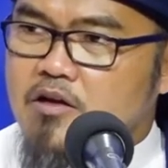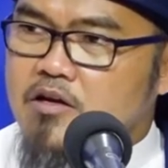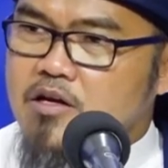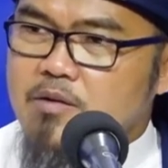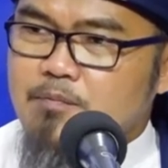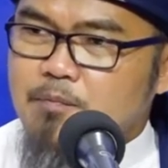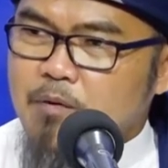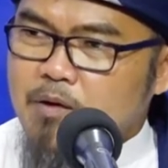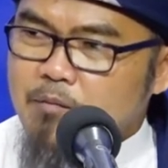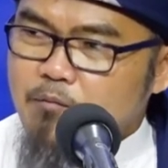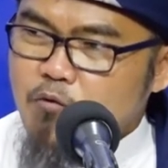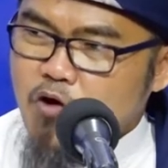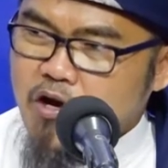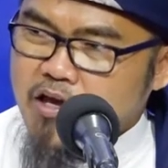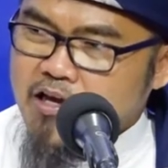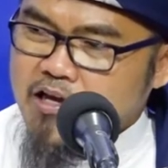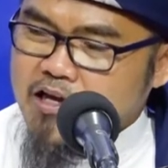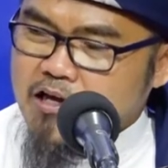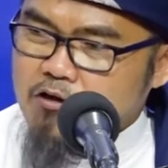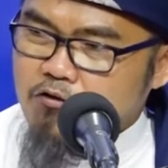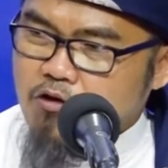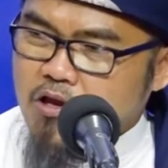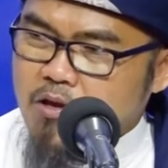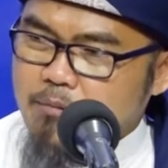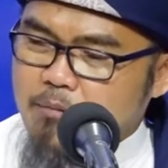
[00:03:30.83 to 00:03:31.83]

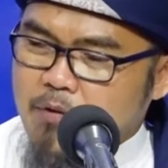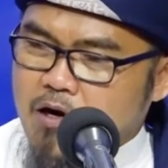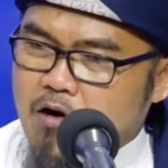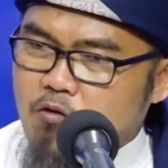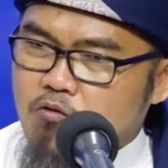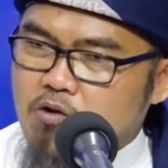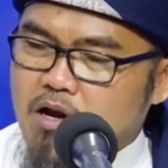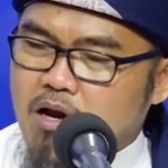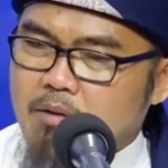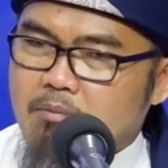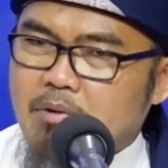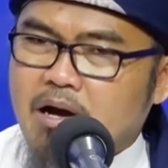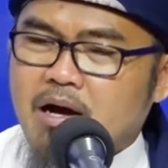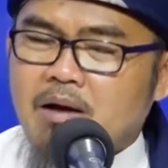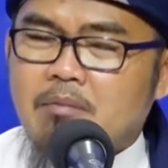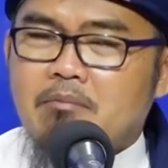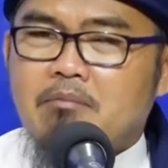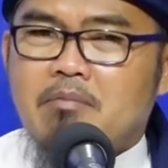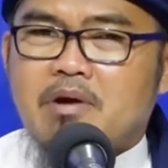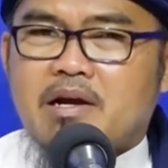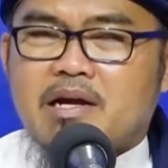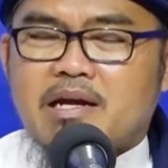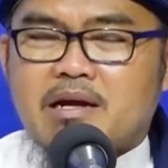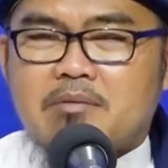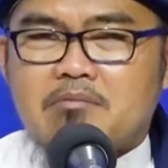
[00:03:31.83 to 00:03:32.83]
diperbolehkan oleh para
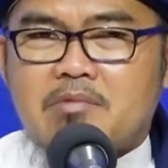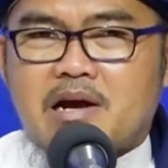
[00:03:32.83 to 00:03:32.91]
ulama mereka